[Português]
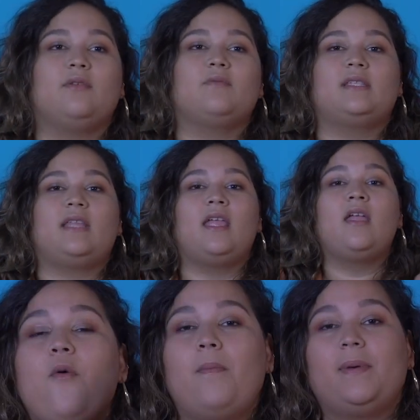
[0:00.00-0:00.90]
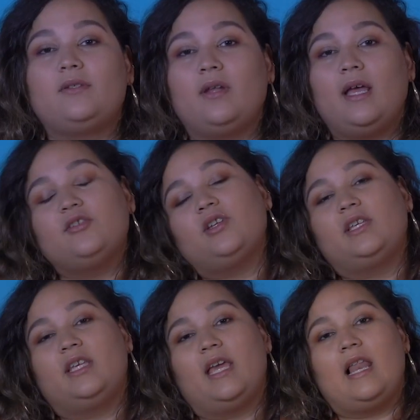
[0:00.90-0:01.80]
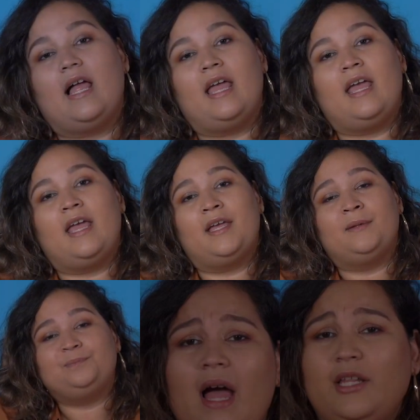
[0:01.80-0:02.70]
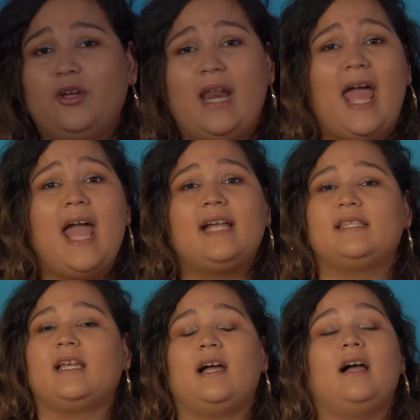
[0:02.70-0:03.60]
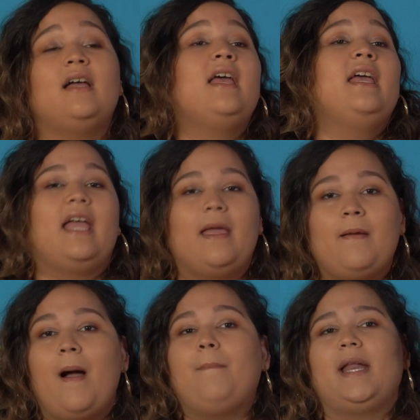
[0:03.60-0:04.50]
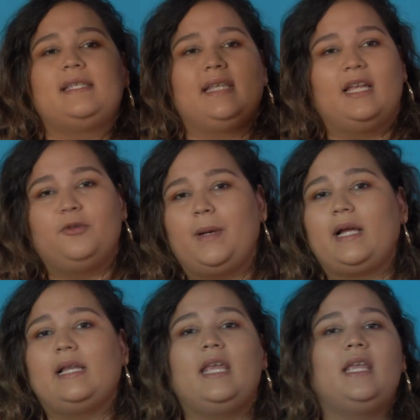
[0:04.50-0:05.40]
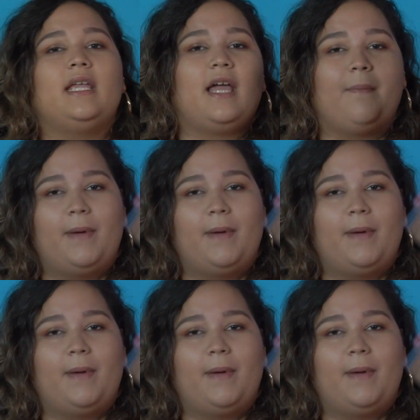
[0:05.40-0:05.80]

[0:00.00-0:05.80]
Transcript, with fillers: Então você tem uma personagem que ela é anoréxica, e aí aparece ela indo pra clínica, e